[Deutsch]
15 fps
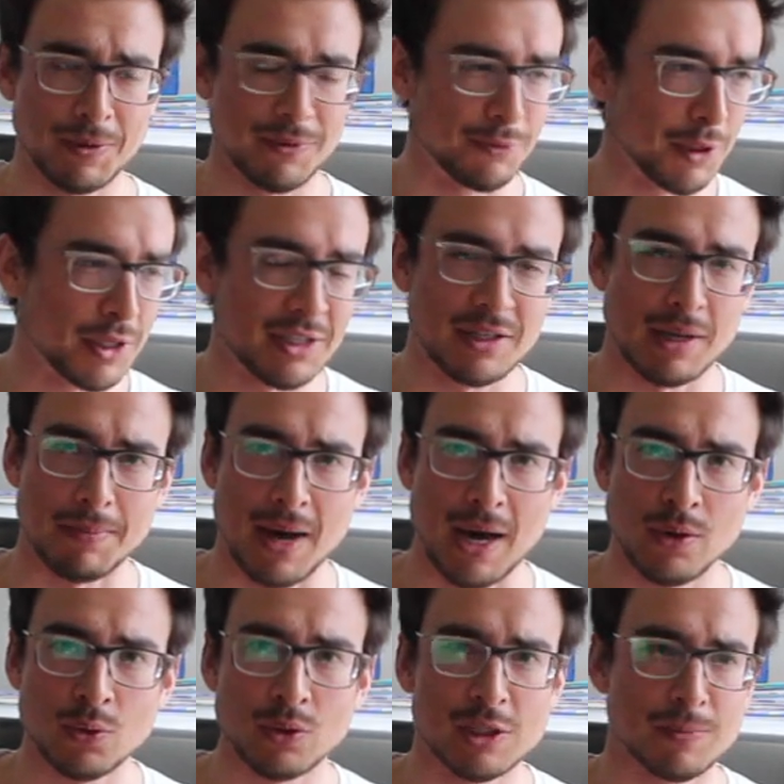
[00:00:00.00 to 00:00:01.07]
ich bin wirklich der
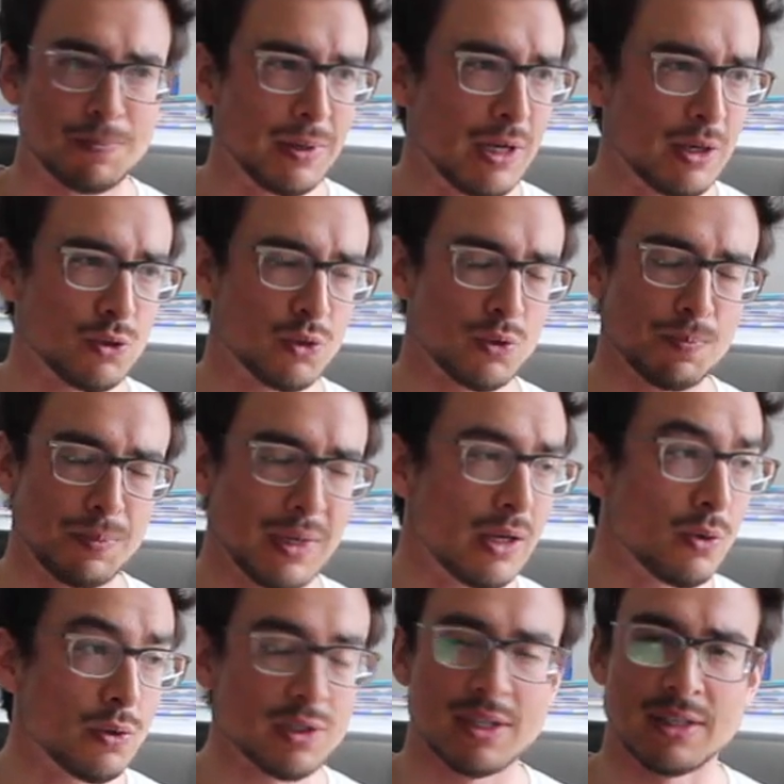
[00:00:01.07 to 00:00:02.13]
Meinung, das
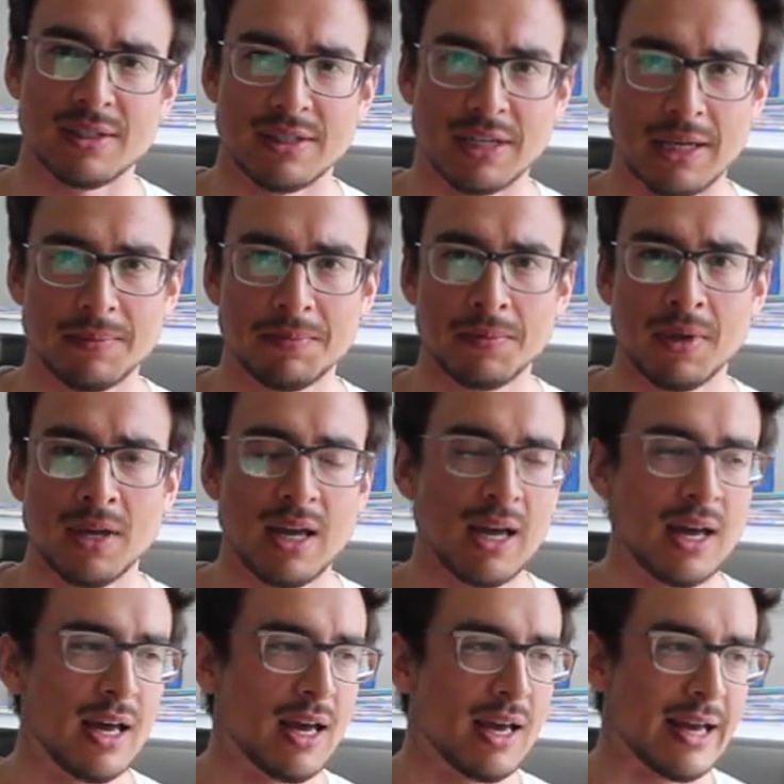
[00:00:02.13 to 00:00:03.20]
Bildungssystem,
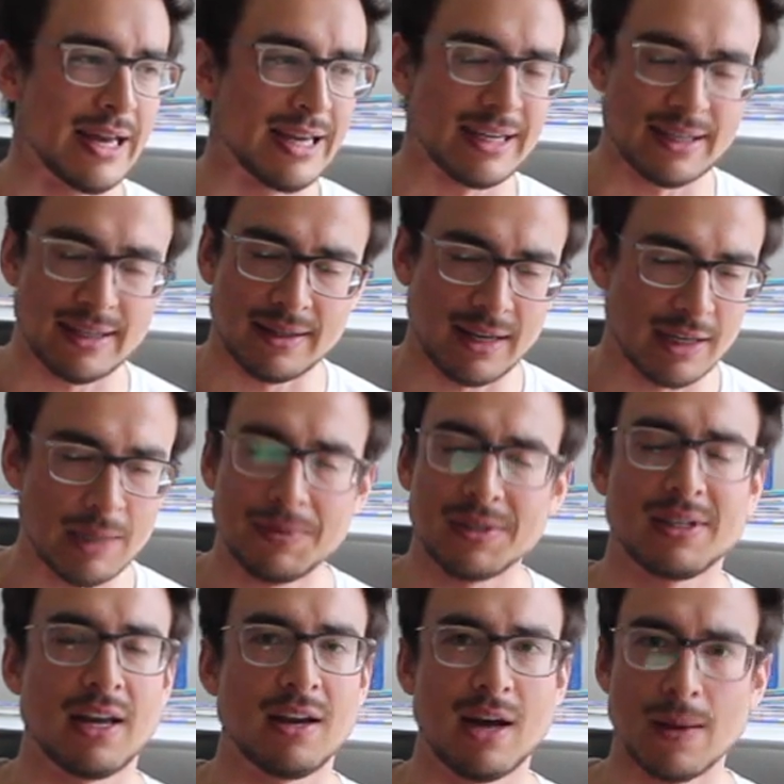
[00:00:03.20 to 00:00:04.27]
da gibt
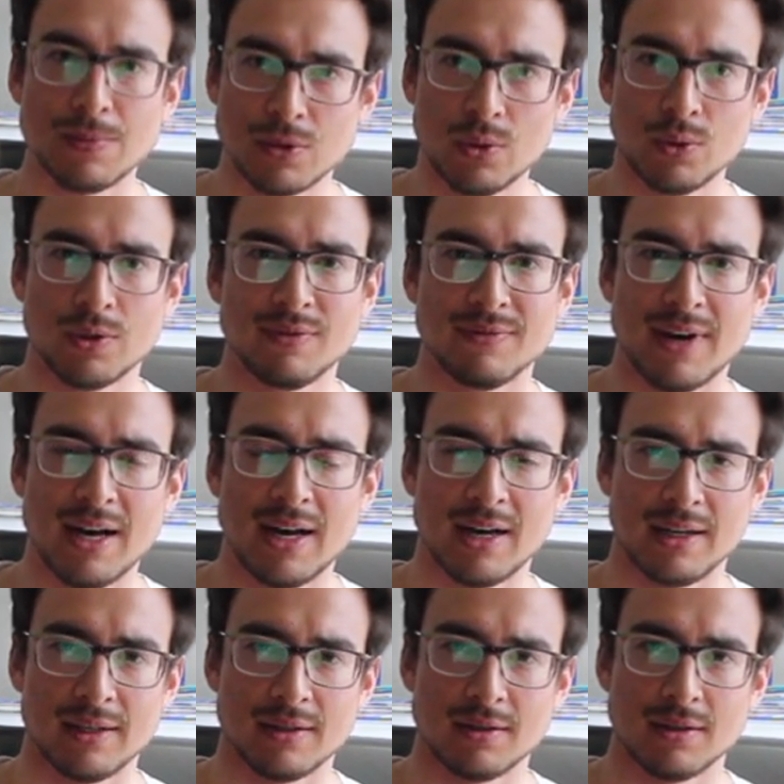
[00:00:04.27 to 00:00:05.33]
es keine absoluten
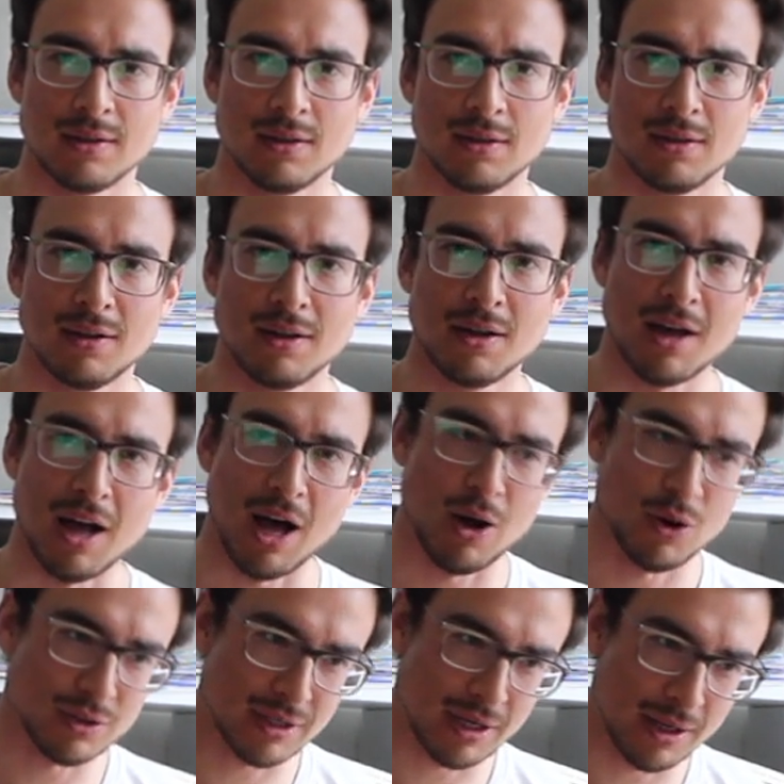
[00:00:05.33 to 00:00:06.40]
Wahrheiten,
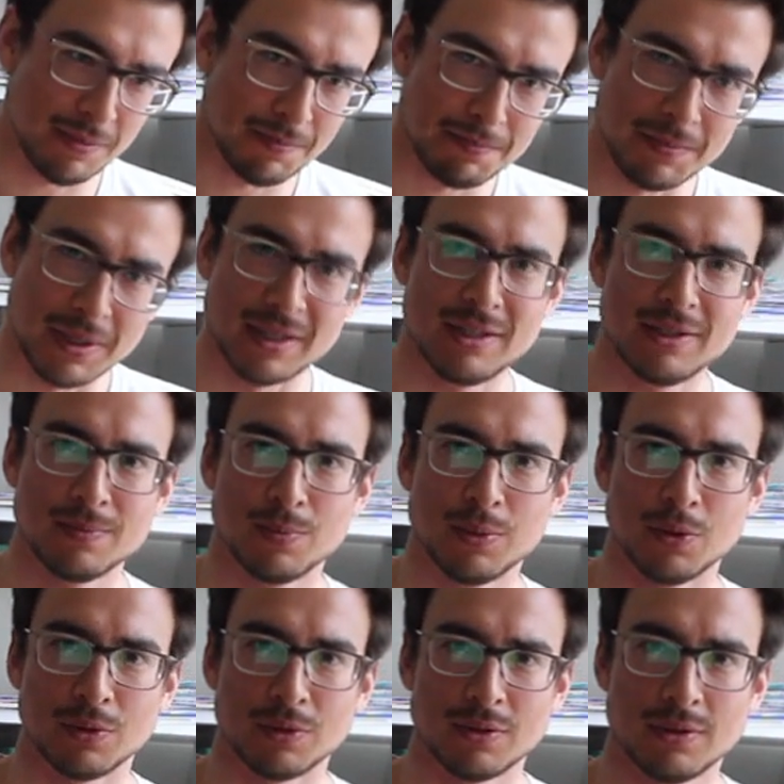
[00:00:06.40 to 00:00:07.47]
außer bei diesem
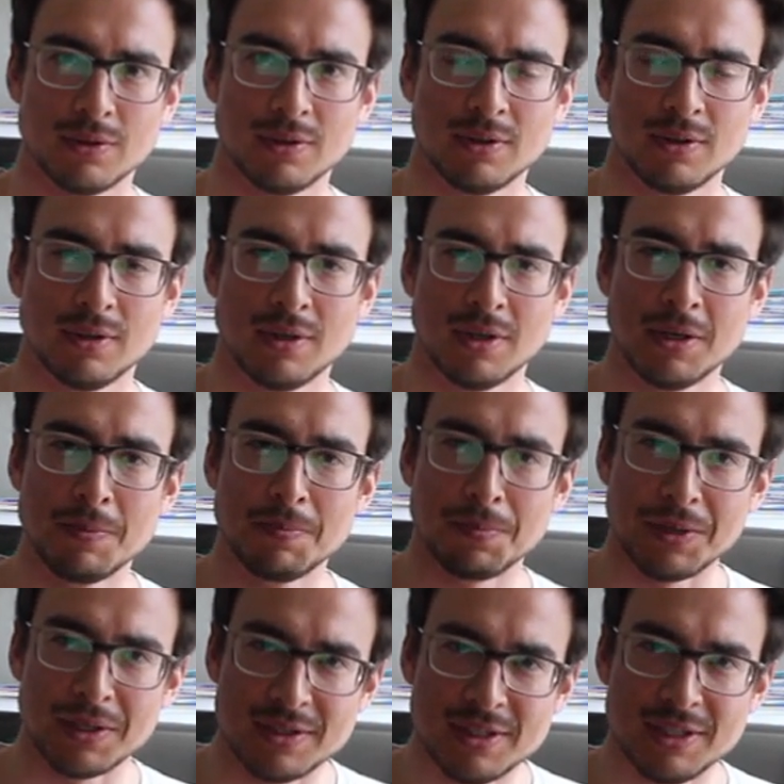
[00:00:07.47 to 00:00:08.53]
Punkt.
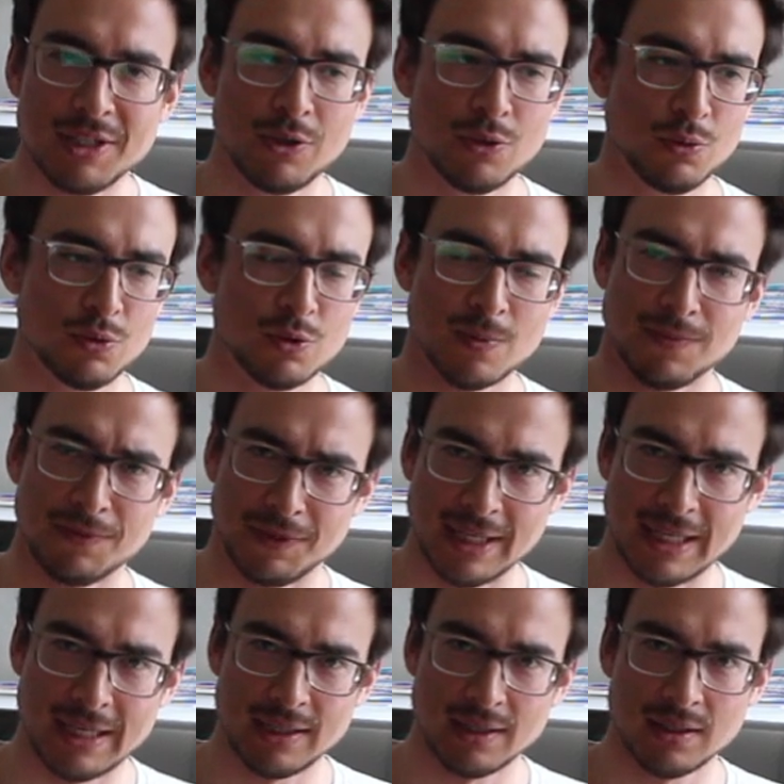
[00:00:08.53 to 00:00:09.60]
Beziehung zu
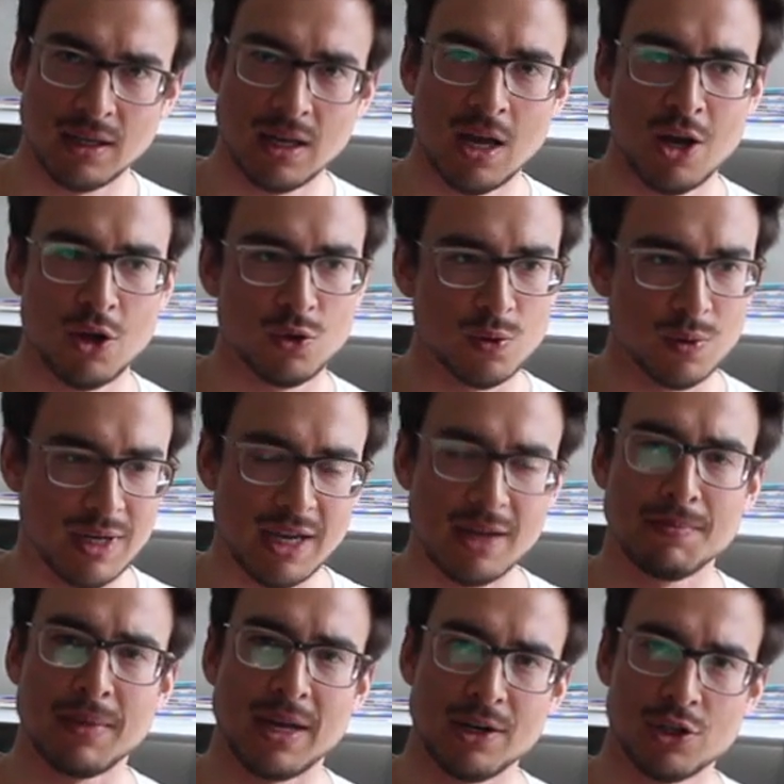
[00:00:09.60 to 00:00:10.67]
pflegen zu
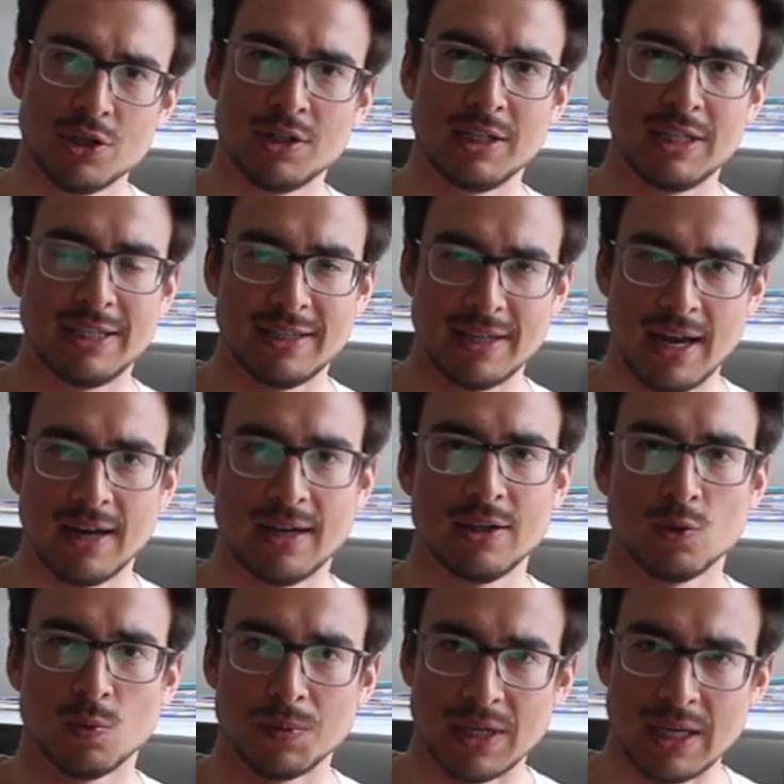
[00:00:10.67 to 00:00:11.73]
den Menschen, die dich
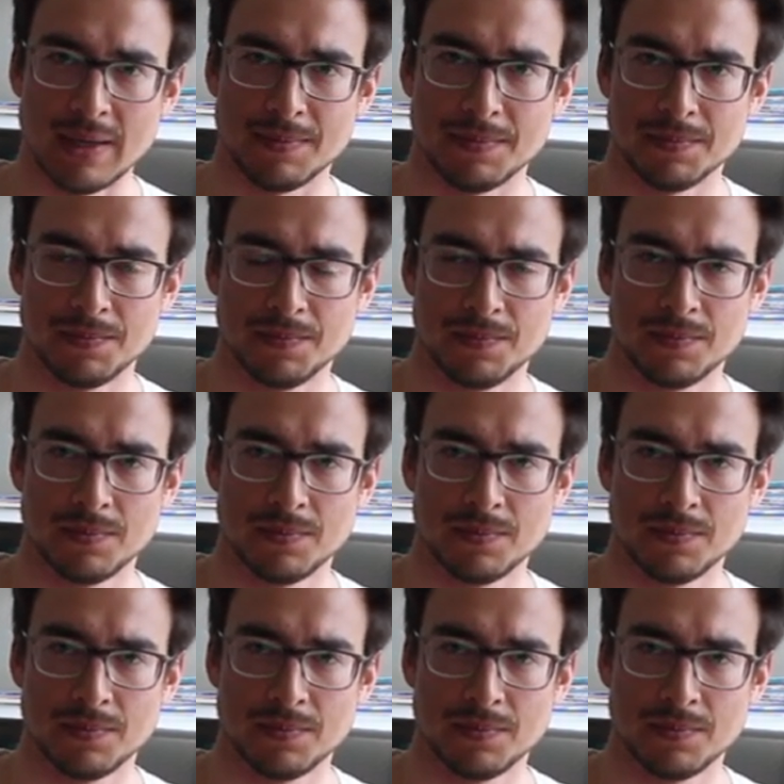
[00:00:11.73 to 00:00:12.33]
täglich umgeben.